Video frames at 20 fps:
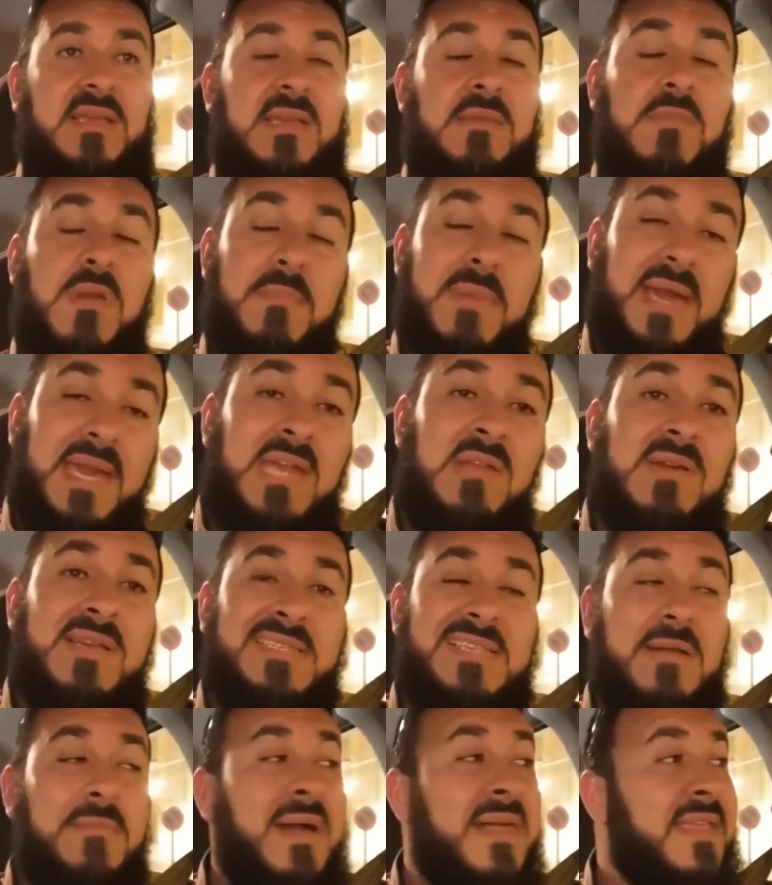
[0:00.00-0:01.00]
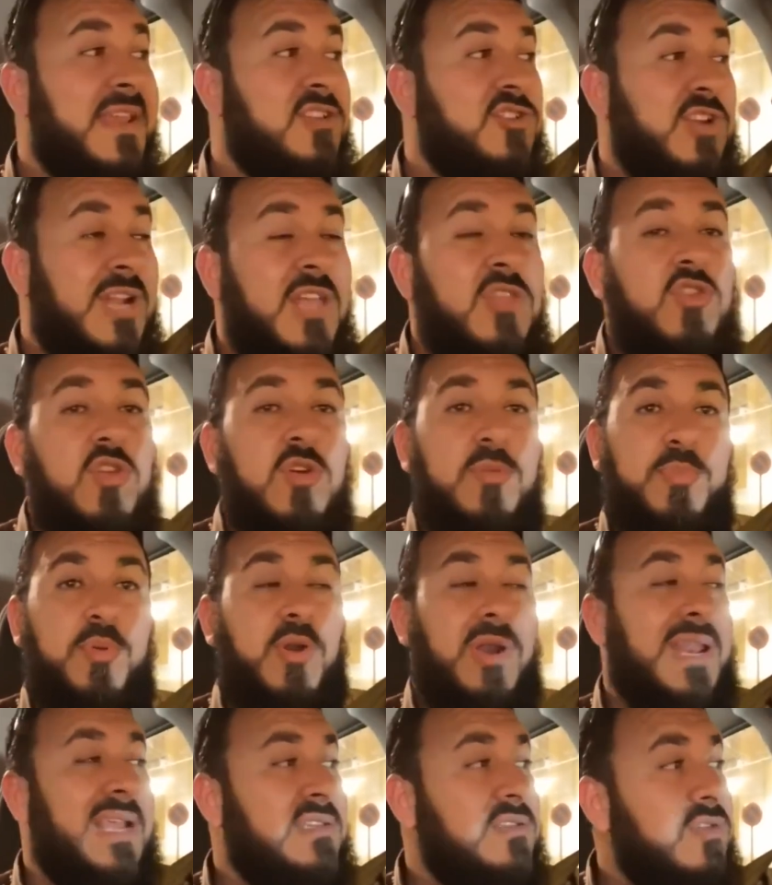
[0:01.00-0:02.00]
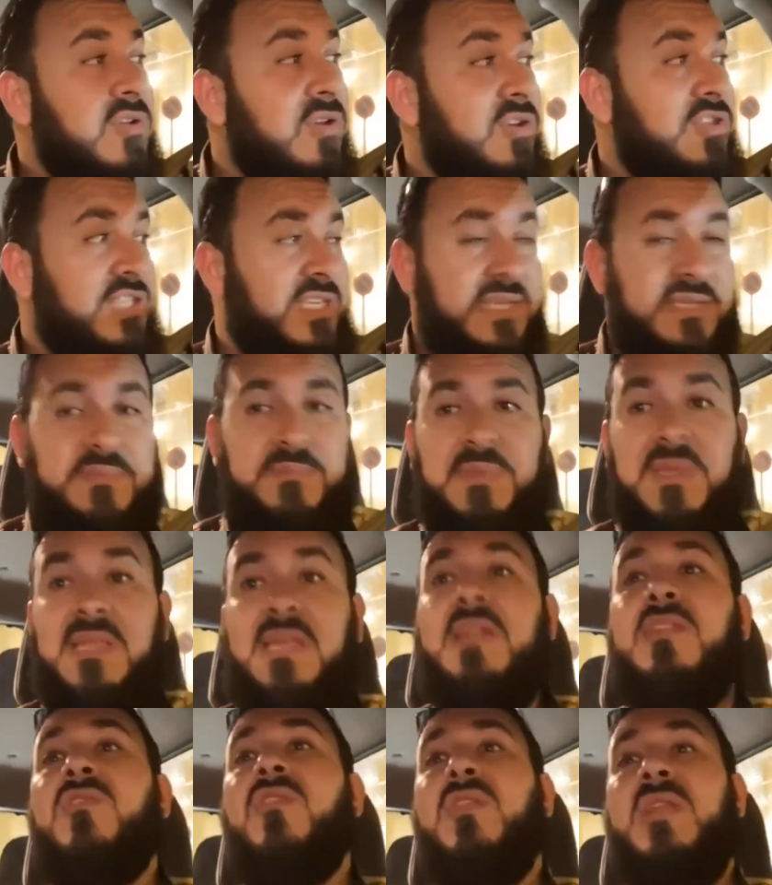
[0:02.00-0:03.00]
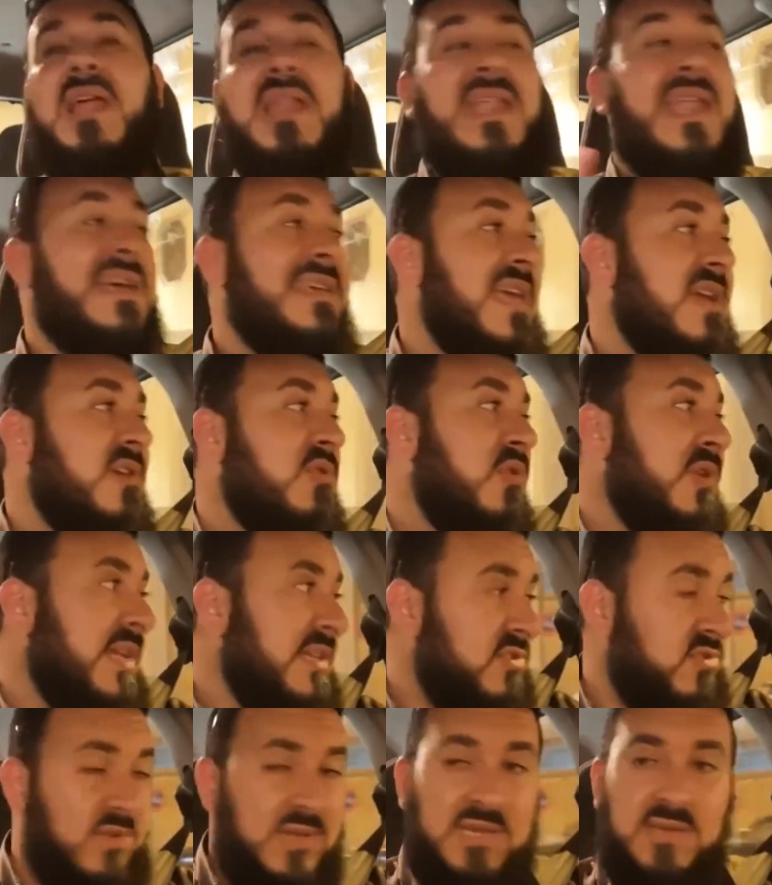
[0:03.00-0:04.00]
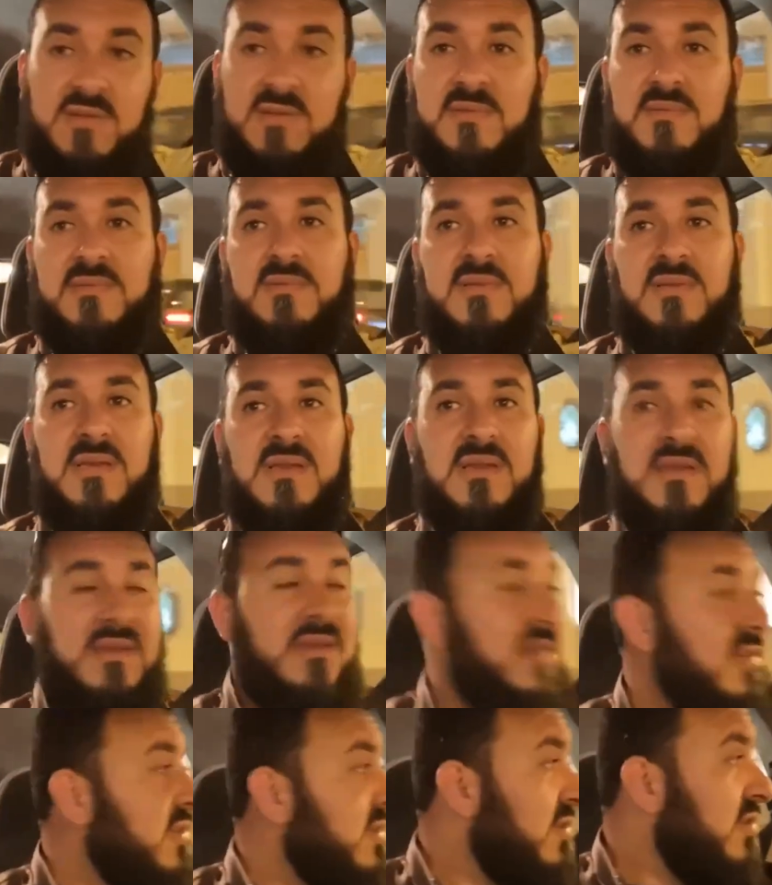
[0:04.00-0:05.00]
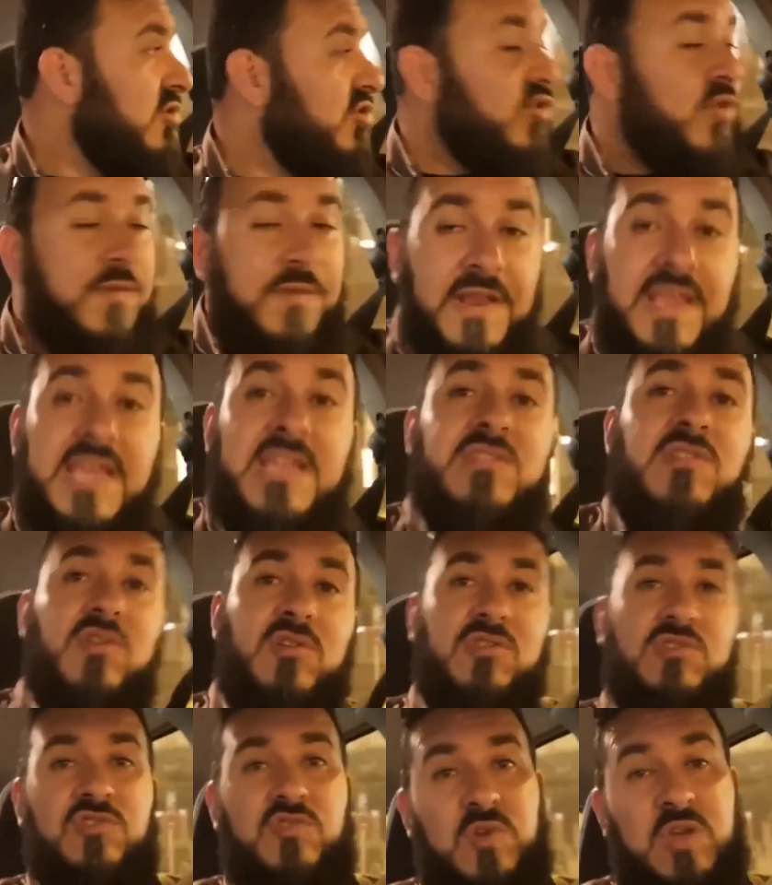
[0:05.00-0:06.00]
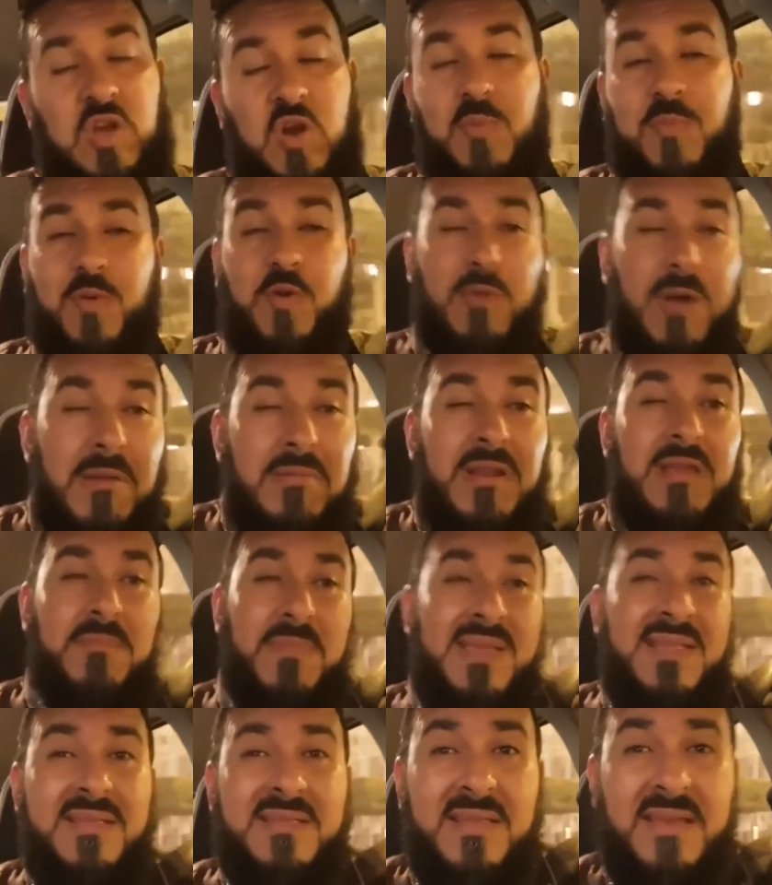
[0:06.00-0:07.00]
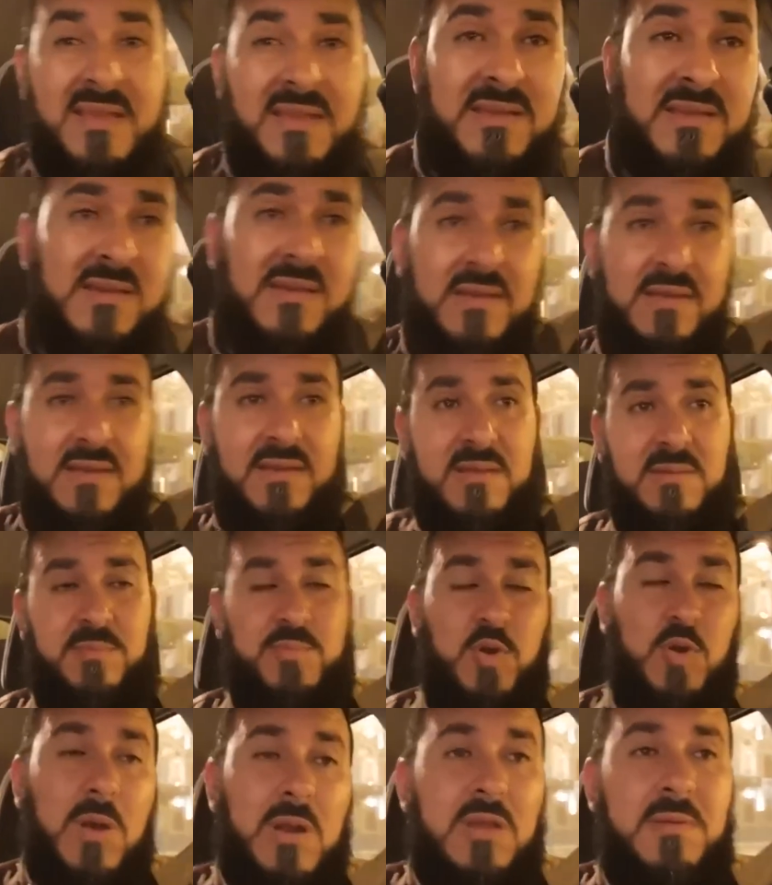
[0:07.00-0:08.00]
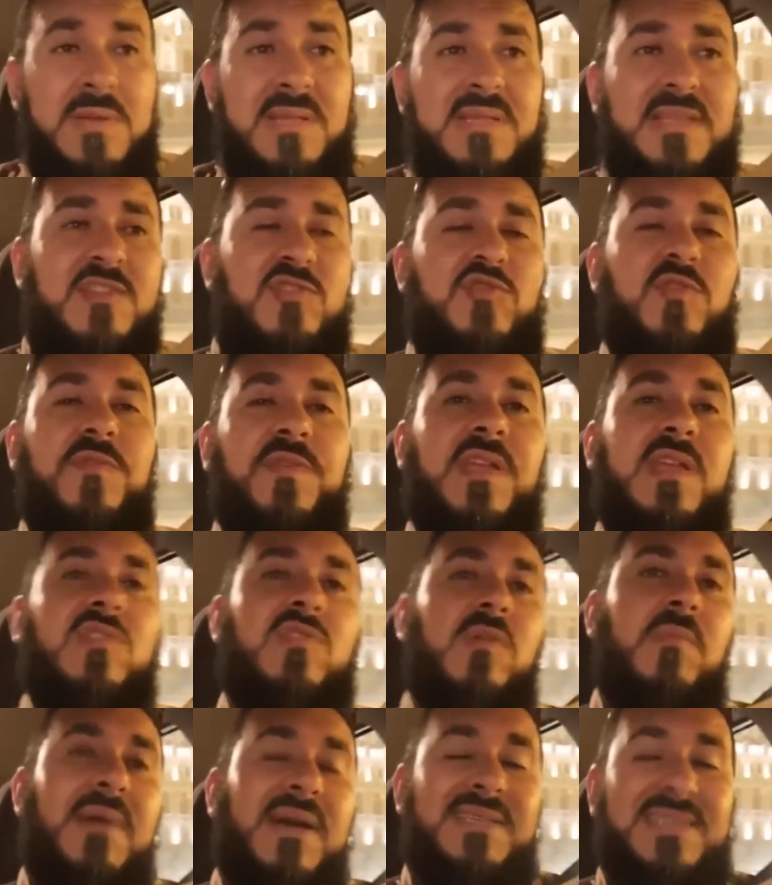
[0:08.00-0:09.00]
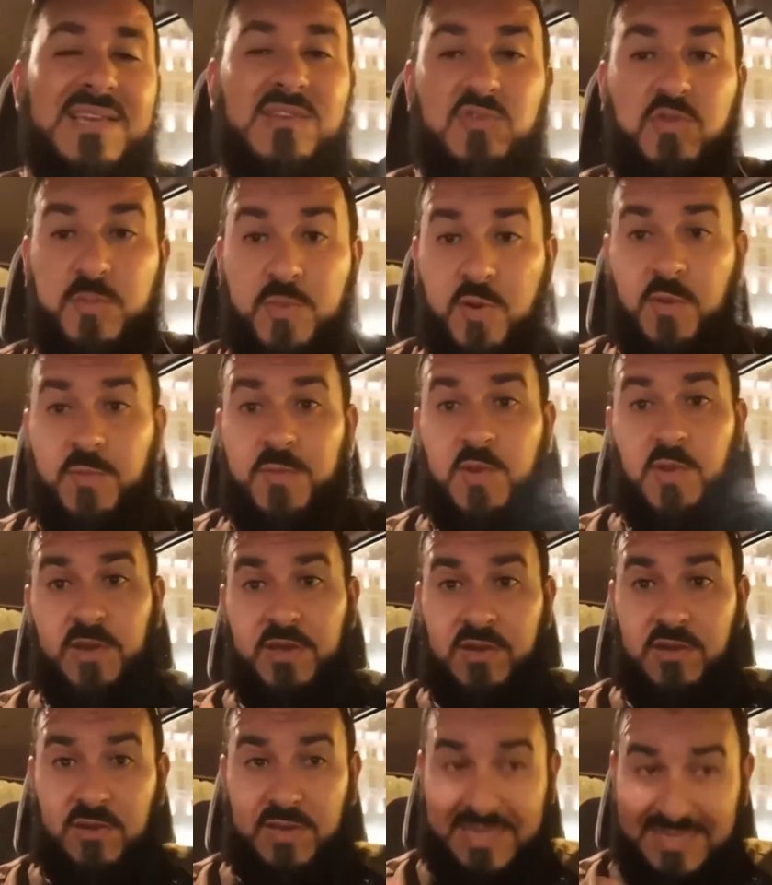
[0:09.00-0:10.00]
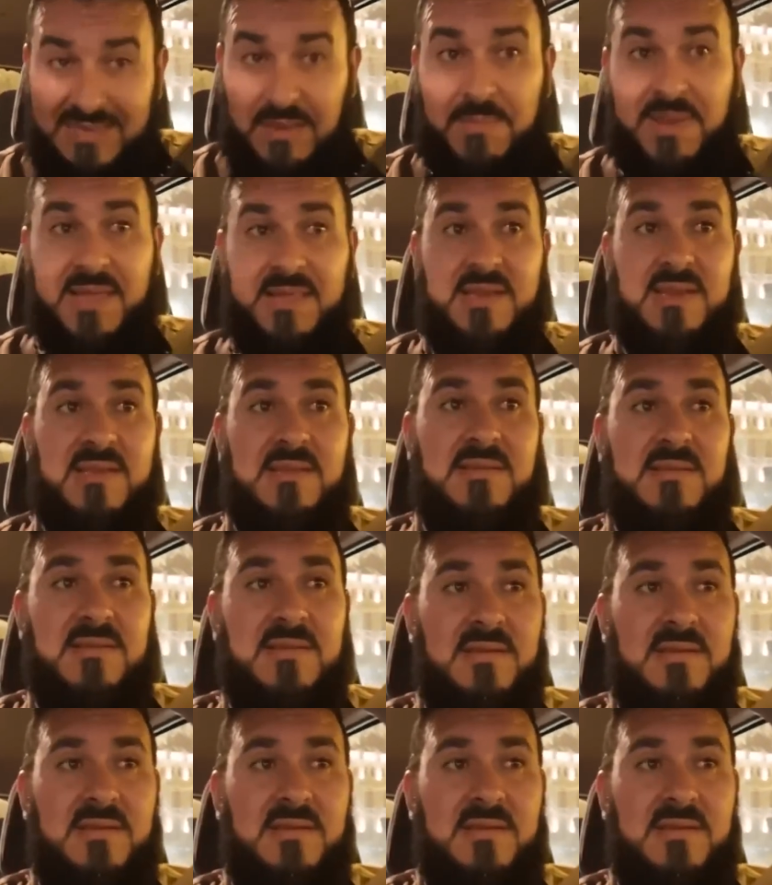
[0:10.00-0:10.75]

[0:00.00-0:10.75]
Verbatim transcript: Y me imagino esa madre llorando por las noches pidiéndole a Allah que cure a su hijo, sufriendo con su hijo, probablemente, probablemente sufriendo más que su propio hijo, esa madre.